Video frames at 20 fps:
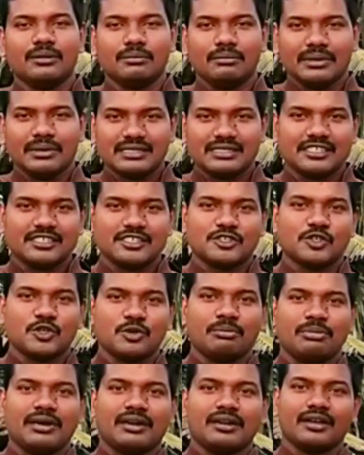
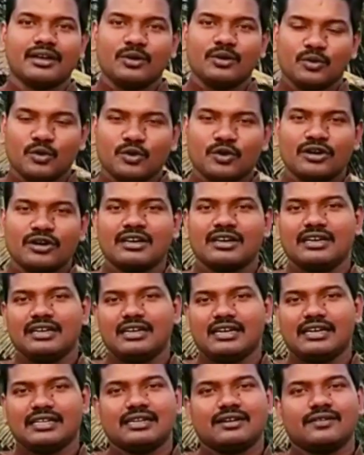மெசேஜஸையும் பாருங்கள் உங்களுக்கு
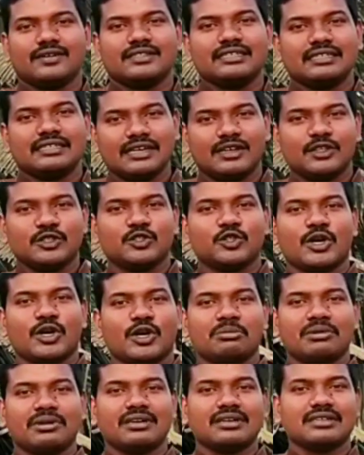அதில் வந்து ஏதாவது
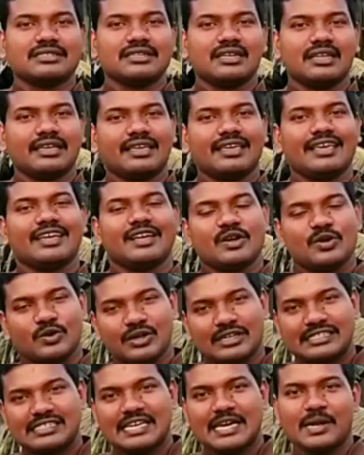தொடப்பட்டுருந்துச்சுனாக்கி எங்கள்
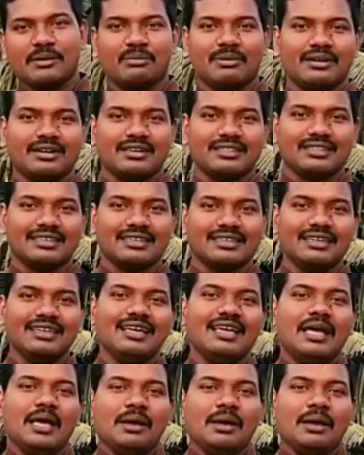கூட ஷேர் பண்ணுறதுக்கு